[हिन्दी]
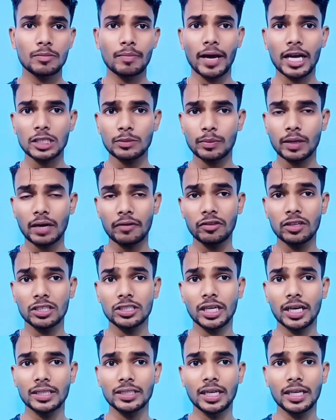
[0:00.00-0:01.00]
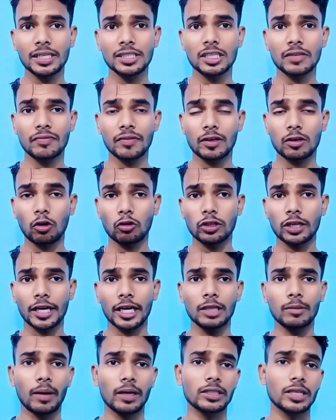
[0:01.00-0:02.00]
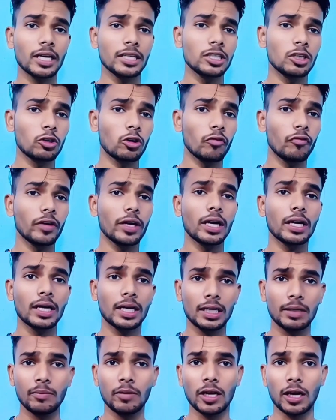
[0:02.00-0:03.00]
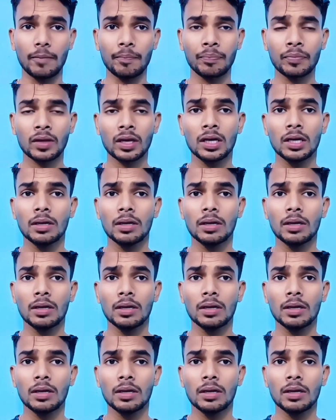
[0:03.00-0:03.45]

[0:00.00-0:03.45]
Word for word: इस मैच में रविंद्र जडेजा ही सिर्फ इकलौते गेंदबाज रहे जिनको विकेट नहीं मिला